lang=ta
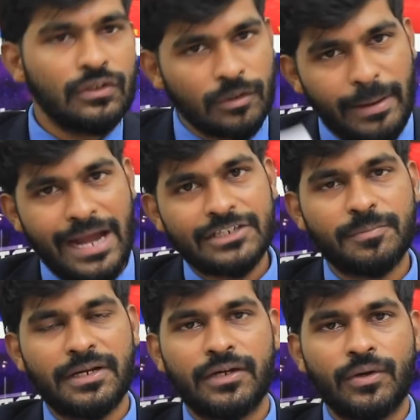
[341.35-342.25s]
ஸோ
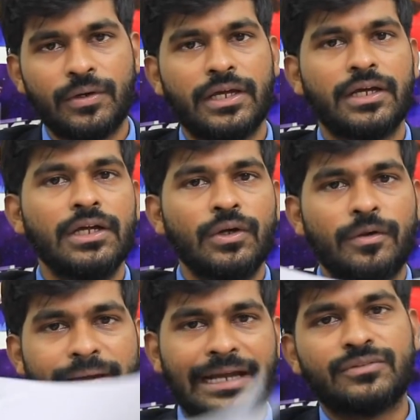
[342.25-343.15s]
பேட்ஸ்மேனாக இருக்கக்கூடிய
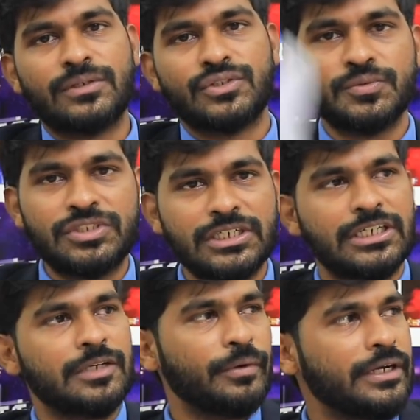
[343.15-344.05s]
ஒரு மேக்ஸ்வல் சுவிட்ச்
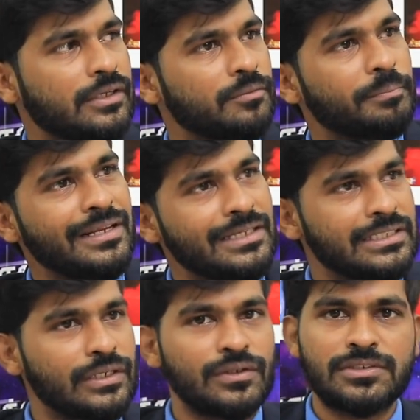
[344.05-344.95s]
கிட்டுக்கு போயிட்டு பெரிய
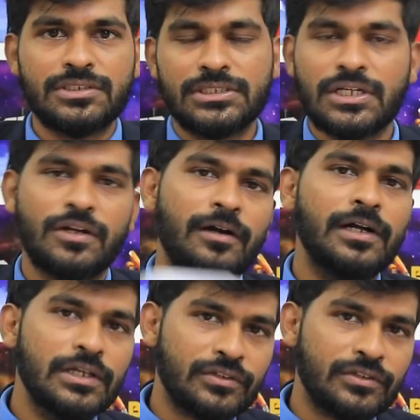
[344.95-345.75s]
சைடோ சின்ன சைடோ